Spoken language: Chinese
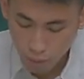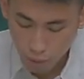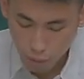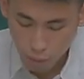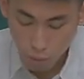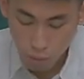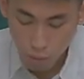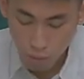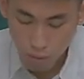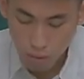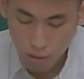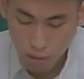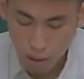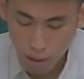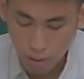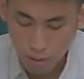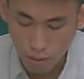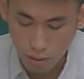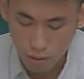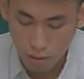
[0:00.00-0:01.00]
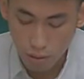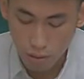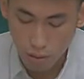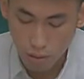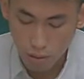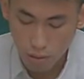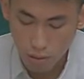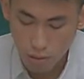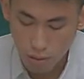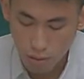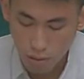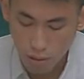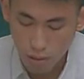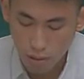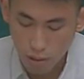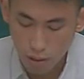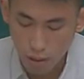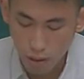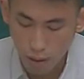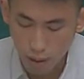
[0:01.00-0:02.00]
除依查得知资
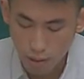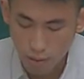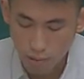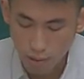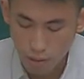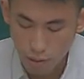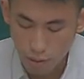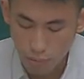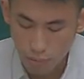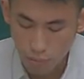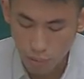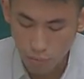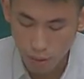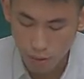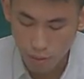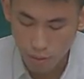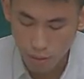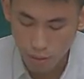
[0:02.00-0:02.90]
料按财政部颁